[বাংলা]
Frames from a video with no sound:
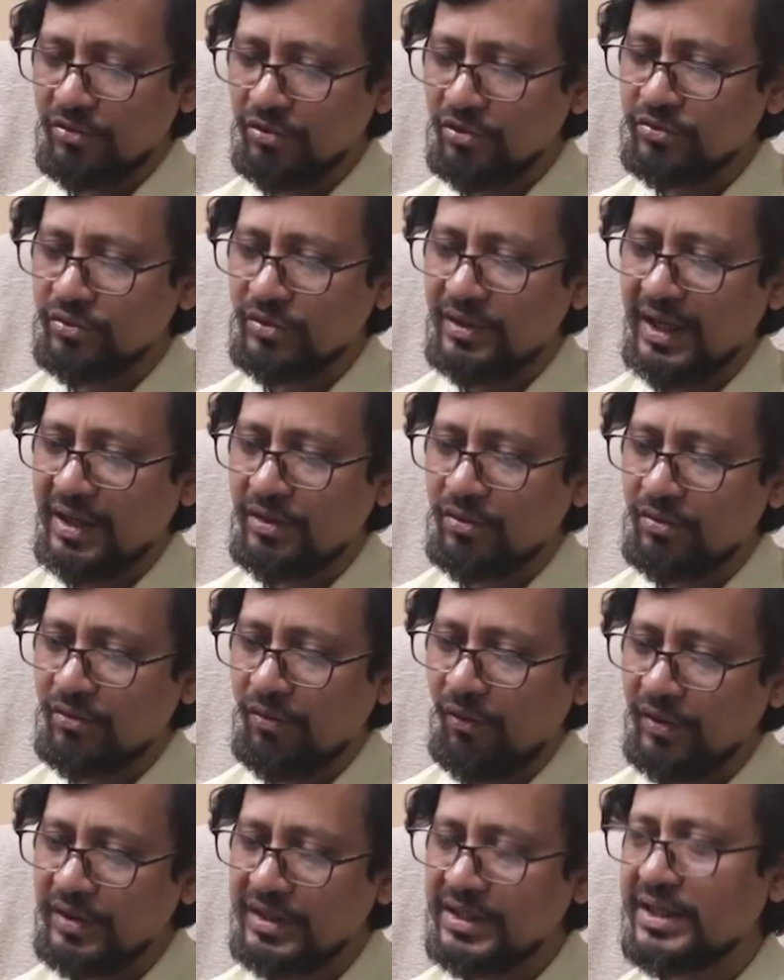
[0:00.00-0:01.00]
নতুন লেখক
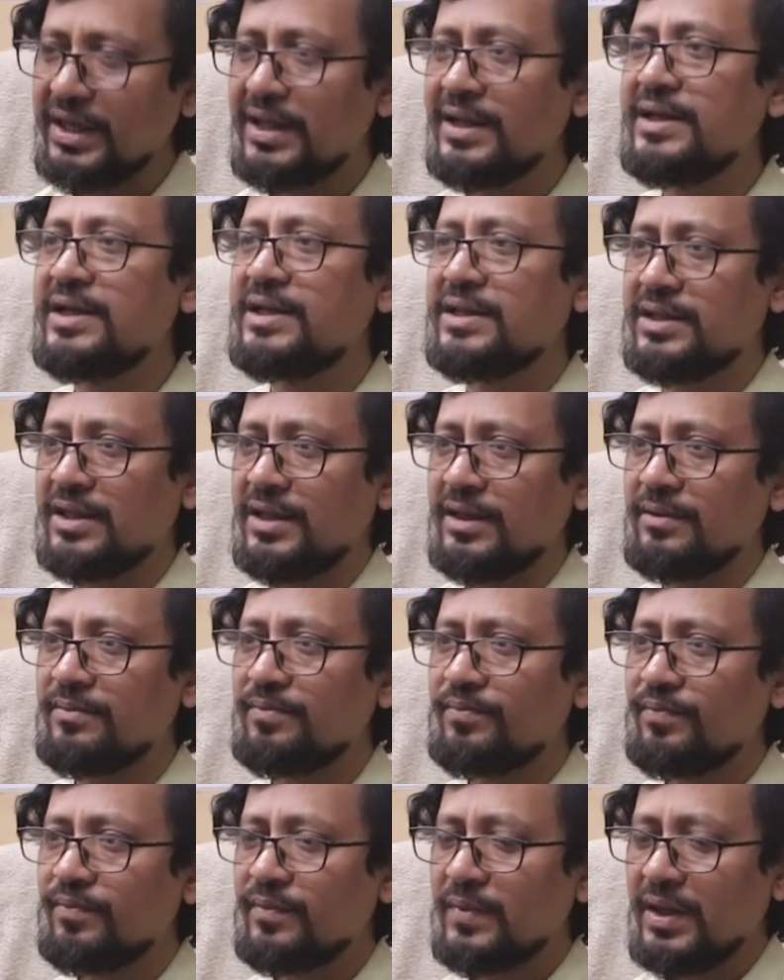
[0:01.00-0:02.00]
অনেকেই লিখছে
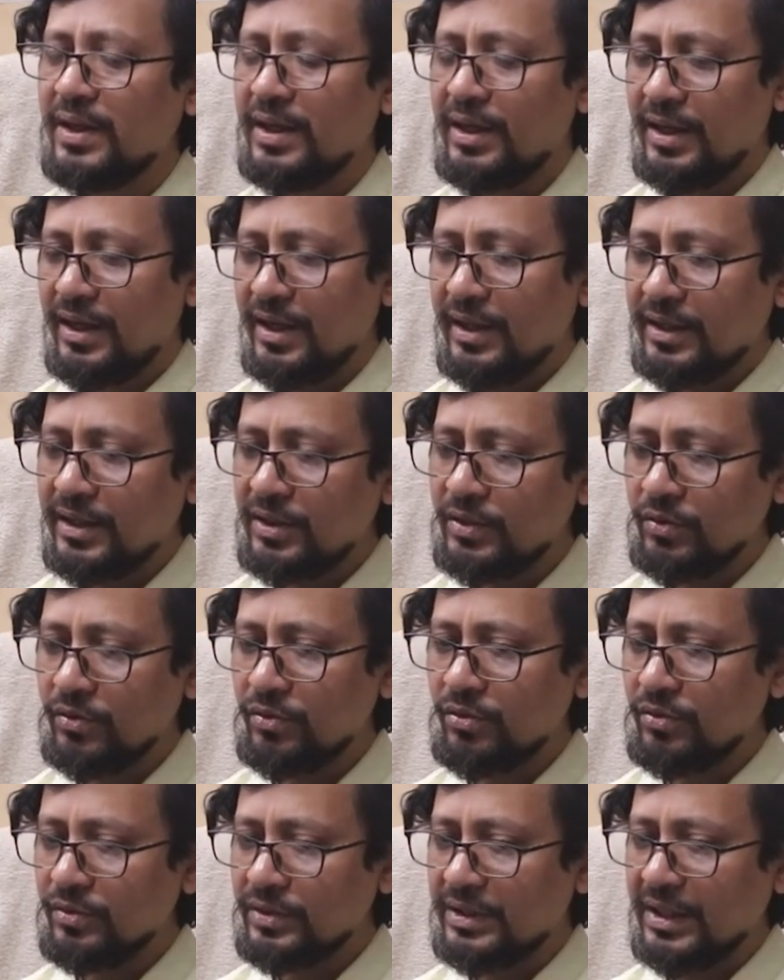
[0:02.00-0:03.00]
কিন্তু
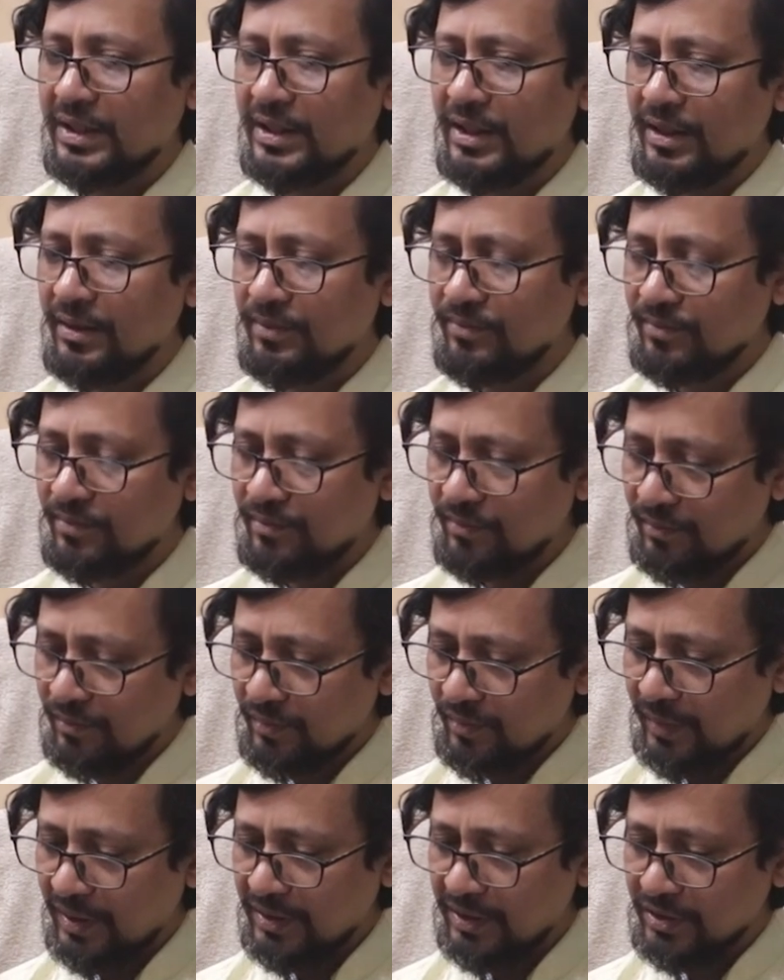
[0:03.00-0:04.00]
তারা
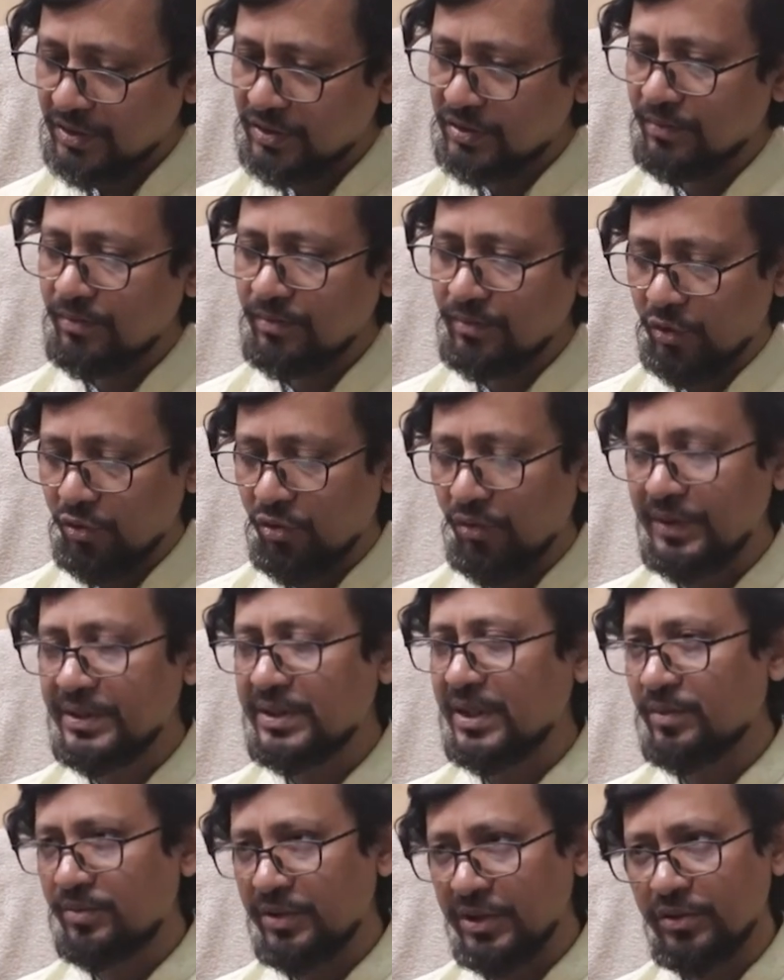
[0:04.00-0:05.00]
মানে
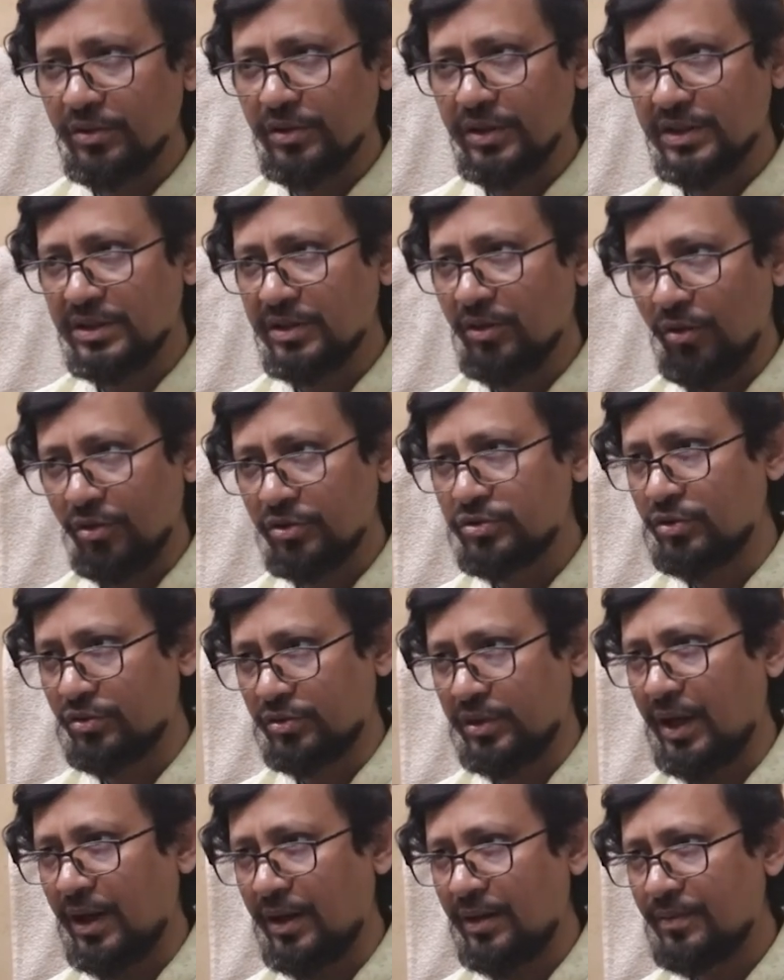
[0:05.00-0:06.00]
কবিতার ভিতরের যে
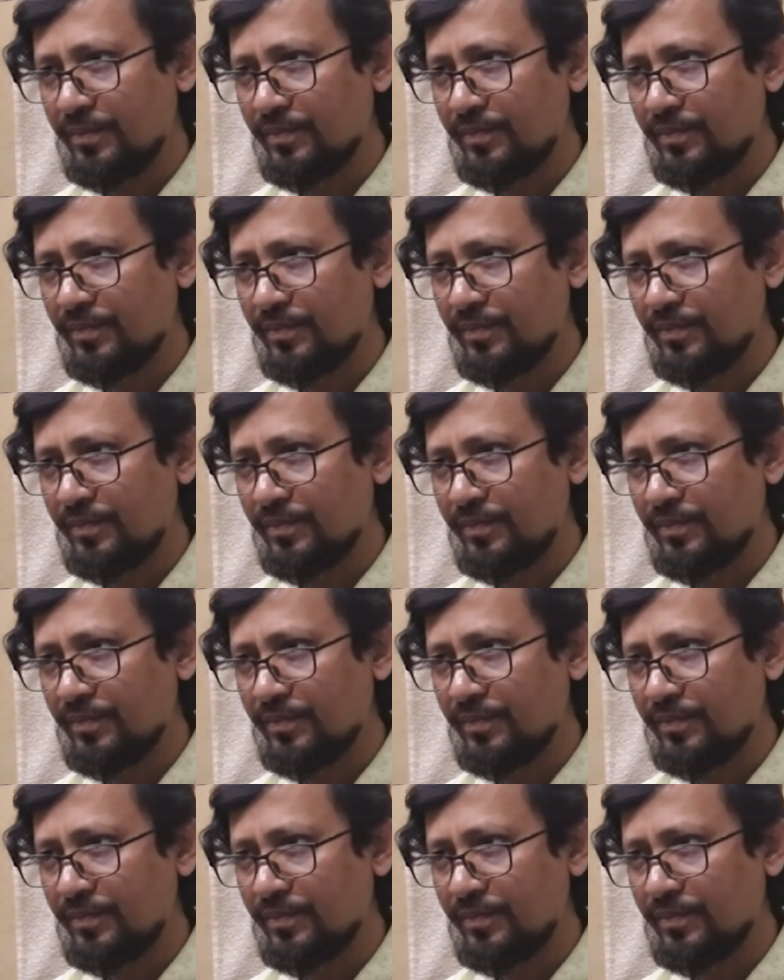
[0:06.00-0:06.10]
অংশটা